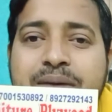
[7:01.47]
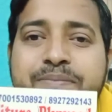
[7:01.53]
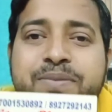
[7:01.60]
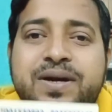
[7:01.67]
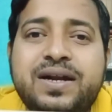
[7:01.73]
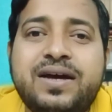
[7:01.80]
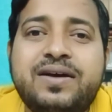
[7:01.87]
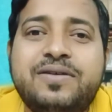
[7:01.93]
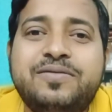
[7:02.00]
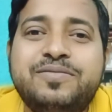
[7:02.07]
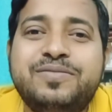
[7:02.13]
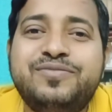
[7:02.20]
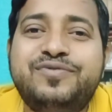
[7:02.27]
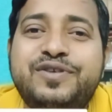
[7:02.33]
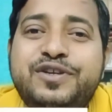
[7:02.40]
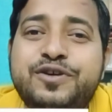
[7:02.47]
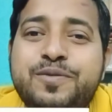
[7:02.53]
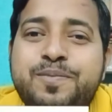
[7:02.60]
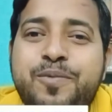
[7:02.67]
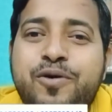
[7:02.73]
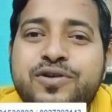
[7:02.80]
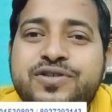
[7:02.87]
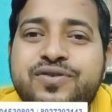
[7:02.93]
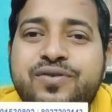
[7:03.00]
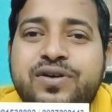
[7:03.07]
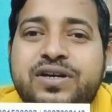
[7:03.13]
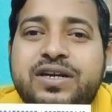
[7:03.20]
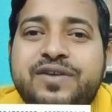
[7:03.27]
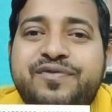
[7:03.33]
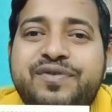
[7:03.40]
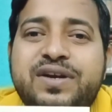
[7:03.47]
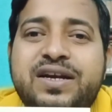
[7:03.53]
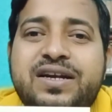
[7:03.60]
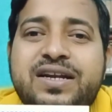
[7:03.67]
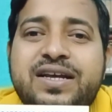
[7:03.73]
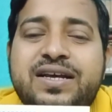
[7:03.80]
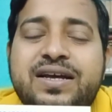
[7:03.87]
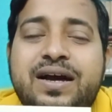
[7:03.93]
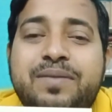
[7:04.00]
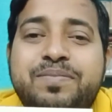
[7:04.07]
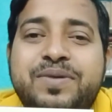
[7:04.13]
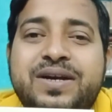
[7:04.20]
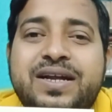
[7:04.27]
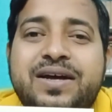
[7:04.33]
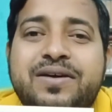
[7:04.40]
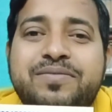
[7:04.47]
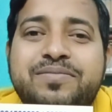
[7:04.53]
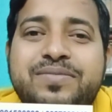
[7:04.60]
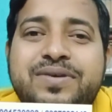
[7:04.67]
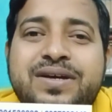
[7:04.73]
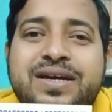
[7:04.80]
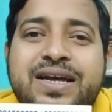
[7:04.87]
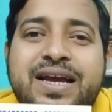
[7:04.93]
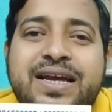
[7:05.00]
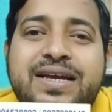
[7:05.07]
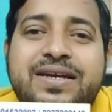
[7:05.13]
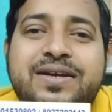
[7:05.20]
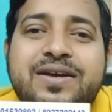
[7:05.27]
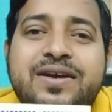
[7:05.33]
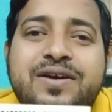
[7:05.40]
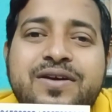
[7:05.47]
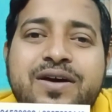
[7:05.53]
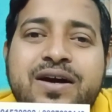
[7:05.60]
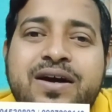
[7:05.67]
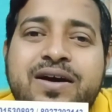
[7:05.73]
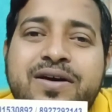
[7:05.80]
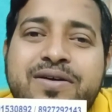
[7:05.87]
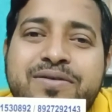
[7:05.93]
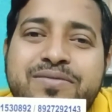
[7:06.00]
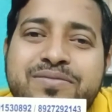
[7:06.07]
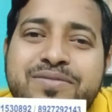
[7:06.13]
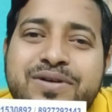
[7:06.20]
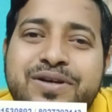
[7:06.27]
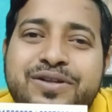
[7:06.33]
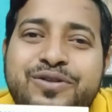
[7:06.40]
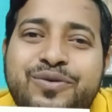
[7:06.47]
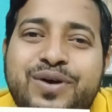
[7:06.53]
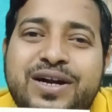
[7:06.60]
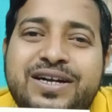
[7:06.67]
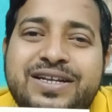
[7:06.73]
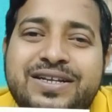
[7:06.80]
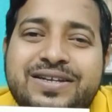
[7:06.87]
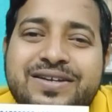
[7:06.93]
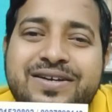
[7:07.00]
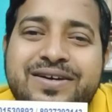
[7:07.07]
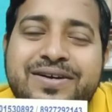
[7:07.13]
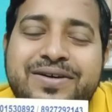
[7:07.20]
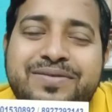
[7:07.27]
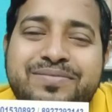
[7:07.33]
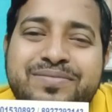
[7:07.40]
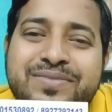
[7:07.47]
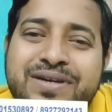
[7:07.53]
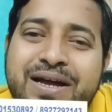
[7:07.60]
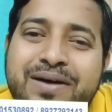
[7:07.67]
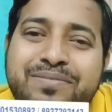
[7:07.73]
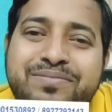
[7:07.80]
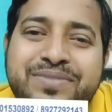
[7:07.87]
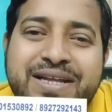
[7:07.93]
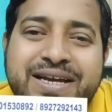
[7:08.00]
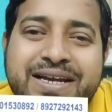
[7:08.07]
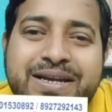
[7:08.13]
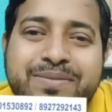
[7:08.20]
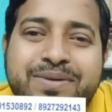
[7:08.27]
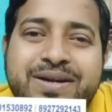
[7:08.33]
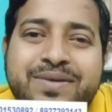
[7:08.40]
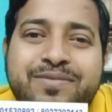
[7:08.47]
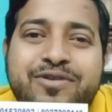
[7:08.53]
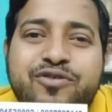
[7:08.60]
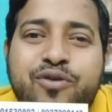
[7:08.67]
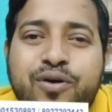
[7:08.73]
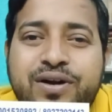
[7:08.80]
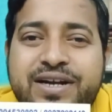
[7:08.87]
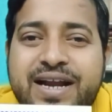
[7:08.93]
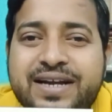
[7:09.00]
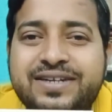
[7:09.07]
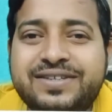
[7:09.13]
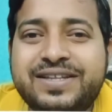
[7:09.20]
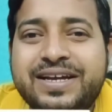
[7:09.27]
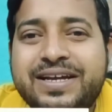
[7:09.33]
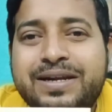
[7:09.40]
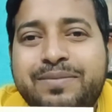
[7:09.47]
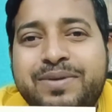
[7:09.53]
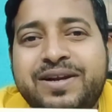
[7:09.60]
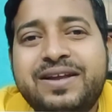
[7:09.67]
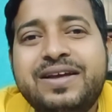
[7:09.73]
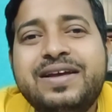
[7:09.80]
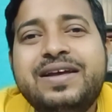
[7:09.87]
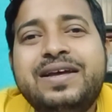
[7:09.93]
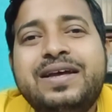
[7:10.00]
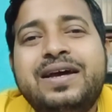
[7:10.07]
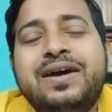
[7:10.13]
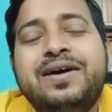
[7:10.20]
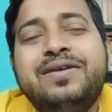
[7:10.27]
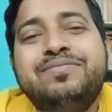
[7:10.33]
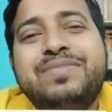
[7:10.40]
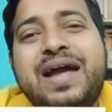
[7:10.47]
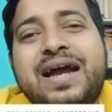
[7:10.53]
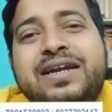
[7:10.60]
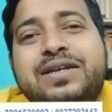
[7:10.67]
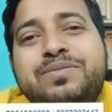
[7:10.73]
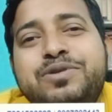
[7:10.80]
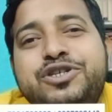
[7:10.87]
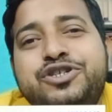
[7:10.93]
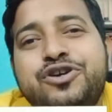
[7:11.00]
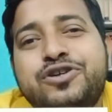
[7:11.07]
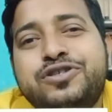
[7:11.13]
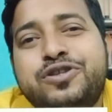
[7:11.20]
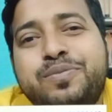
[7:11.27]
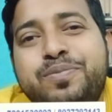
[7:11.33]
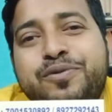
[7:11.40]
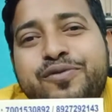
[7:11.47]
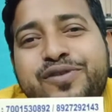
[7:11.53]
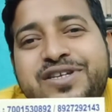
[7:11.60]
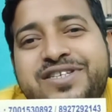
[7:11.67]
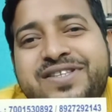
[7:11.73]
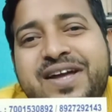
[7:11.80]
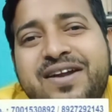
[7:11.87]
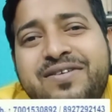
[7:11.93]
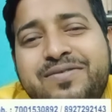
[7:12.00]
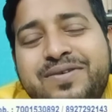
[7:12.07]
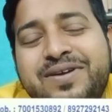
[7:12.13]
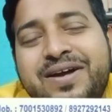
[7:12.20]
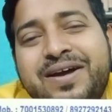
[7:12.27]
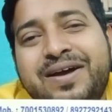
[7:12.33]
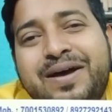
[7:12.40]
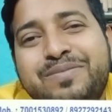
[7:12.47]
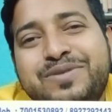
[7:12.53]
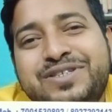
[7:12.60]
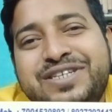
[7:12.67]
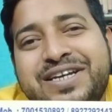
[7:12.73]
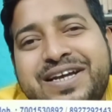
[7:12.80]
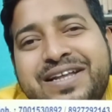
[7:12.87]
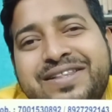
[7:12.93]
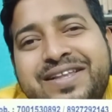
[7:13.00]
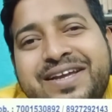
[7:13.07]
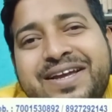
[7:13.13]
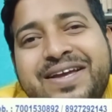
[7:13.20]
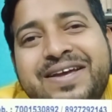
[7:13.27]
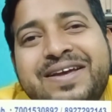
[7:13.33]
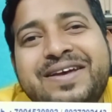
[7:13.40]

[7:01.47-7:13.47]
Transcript: আপনারা ভিডিও পজ করে ডেফিনেটলি আপনারা এই um, দোকানটির um, নাম দেখে নেবেন এবং কন্ট্যাক্ট দেখে নেবেন একটি বিশ্বস্ত প্রতিষ্ঠান আমি যেখান থেকে